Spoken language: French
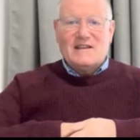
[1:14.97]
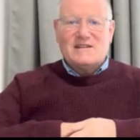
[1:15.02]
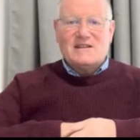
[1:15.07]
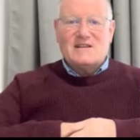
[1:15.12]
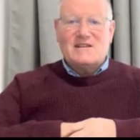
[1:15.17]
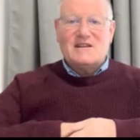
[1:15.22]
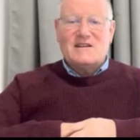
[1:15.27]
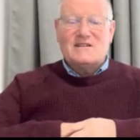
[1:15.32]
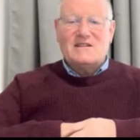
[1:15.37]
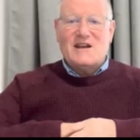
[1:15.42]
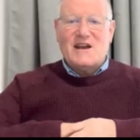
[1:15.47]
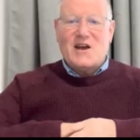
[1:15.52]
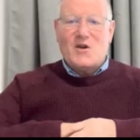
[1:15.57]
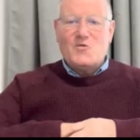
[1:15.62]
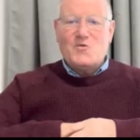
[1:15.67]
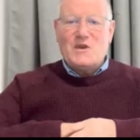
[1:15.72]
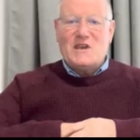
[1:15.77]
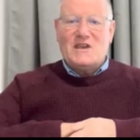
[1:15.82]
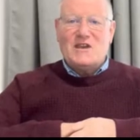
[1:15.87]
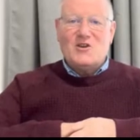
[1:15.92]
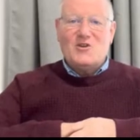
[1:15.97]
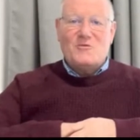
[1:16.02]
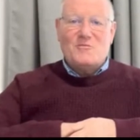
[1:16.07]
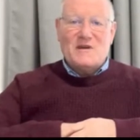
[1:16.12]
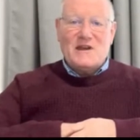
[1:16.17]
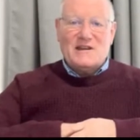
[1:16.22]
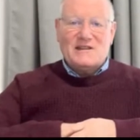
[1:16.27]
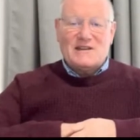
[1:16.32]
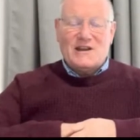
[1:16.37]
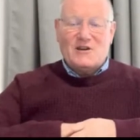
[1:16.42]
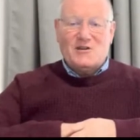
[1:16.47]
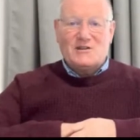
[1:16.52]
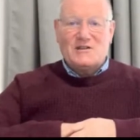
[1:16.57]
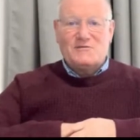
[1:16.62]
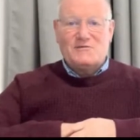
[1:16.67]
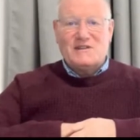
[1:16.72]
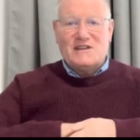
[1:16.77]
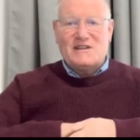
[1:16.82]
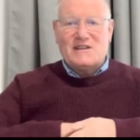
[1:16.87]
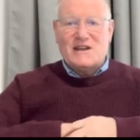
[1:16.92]
Ça s'entend à 8 km. Alors
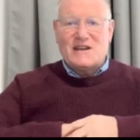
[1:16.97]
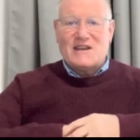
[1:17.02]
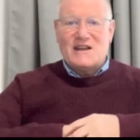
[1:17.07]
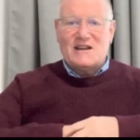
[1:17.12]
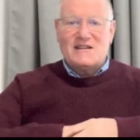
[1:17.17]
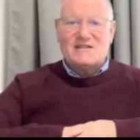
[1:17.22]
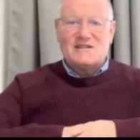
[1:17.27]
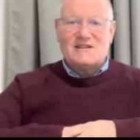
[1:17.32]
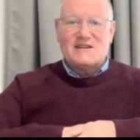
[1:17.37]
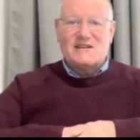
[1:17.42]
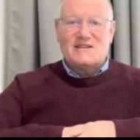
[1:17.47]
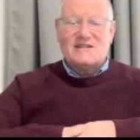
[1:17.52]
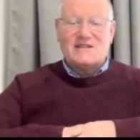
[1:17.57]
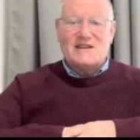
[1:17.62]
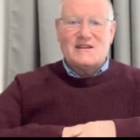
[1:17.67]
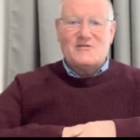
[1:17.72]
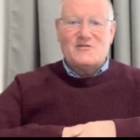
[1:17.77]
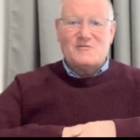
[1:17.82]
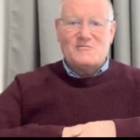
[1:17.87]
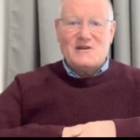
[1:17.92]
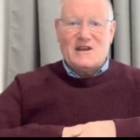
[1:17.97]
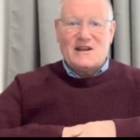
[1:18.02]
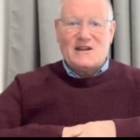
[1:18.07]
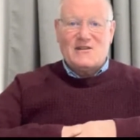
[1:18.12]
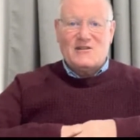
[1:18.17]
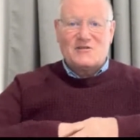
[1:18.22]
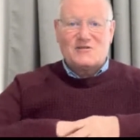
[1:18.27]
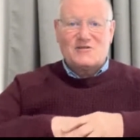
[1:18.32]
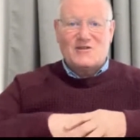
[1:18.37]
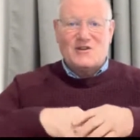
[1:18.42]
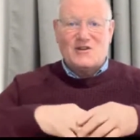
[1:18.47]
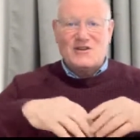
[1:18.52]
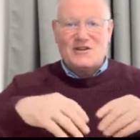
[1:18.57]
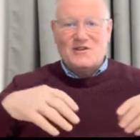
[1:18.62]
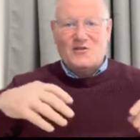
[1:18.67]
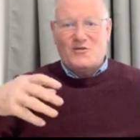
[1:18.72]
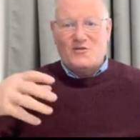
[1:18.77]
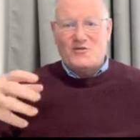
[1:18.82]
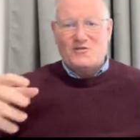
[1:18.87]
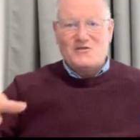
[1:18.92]
si vous êtes à quelques centaines de mètres, lorsqu'un
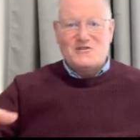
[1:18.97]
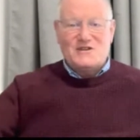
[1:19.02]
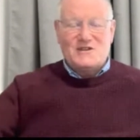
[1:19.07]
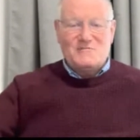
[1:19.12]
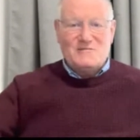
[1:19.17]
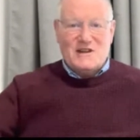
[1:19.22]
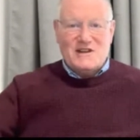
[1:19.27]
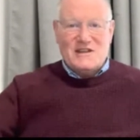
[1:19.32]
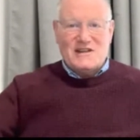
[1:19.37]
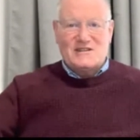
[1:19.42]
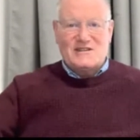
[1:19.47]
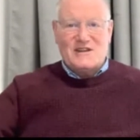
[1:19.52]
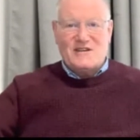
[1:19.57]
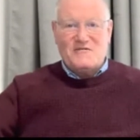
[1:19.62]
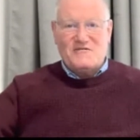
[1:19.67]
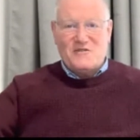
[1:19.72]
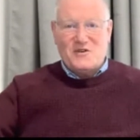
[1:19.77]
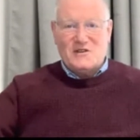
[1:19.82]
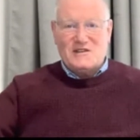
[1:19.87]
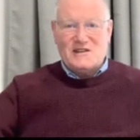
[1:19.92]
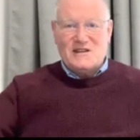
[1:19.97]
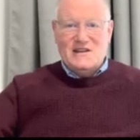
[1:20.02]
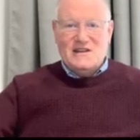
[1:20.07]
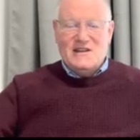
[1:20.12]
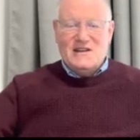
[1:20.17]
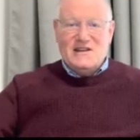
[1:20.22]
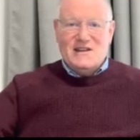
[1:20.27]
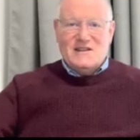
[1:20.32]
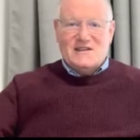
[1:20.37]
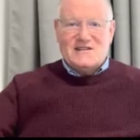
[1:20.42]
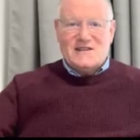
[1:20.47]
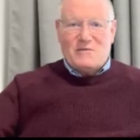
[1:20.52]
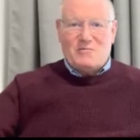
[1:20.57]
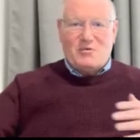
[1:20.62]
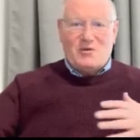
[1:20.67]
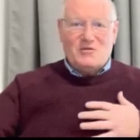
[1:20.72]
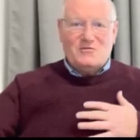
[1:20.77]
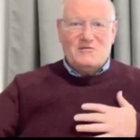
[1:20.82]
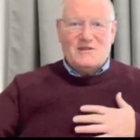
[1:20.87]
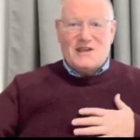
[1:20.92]
lion rugit de manière très forte, ça
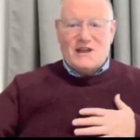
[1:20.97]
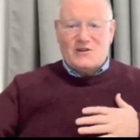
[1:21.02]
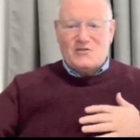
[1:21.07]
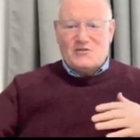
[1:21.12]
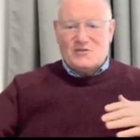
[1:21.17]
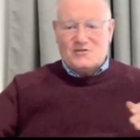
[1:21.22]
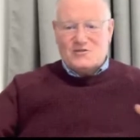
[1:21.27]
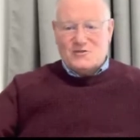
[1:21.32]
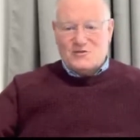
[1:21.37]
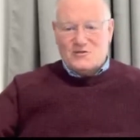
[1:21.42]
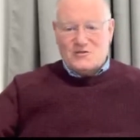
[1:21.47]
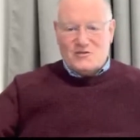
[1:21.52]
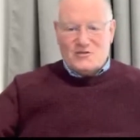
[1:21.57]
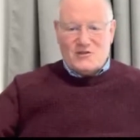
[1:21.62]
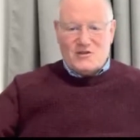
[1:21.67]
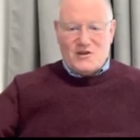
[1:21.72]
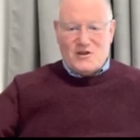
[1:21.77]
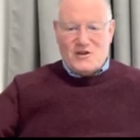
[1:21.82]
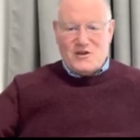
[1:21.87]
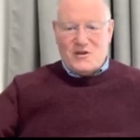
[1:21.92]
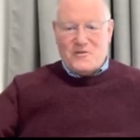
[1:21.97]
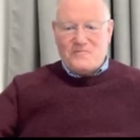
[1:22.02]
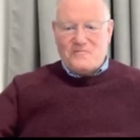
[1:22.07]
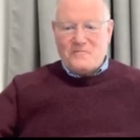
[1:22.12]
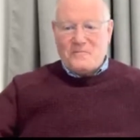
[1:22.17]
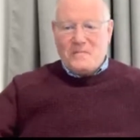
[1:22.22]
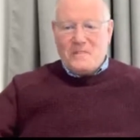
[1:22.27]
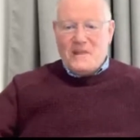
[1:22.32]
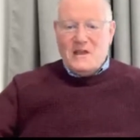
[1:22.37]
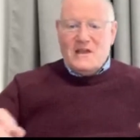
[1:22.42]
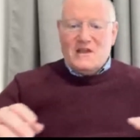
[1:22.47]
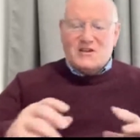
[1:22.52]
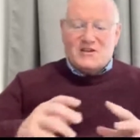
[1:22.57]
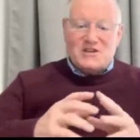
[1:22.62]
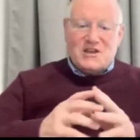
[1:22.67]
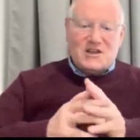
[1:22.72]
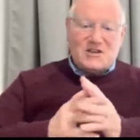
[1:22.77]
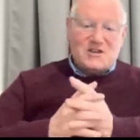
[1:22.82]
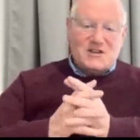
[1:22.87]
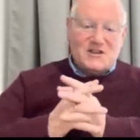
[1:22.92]
produit quelque chose sur le cœur.
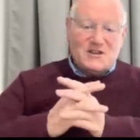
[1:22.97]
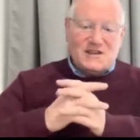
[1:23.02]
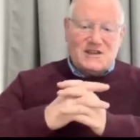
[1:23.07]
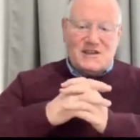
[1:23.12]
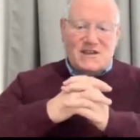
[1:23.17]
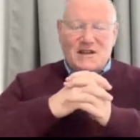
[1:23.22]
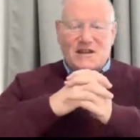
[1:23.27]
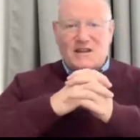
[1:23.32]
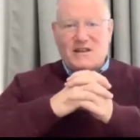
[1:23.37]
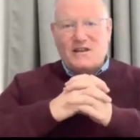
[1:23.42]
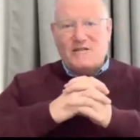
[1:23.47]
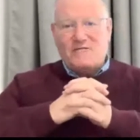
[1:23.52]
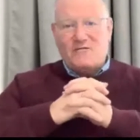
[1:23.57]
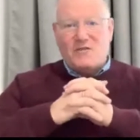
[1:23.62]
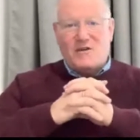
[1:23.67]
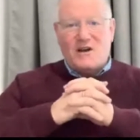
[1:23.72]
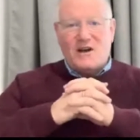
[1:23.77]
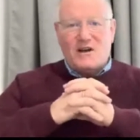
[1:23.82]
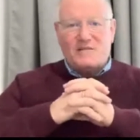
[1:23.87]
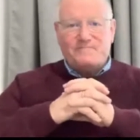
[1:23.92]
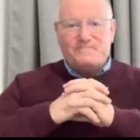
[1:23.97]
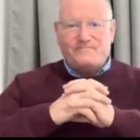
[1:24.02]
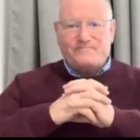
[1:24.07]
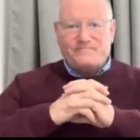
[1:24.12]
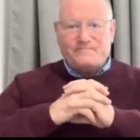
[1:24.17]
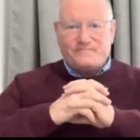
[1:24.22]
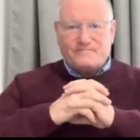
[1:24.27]
Cherchant qu'il dévorera.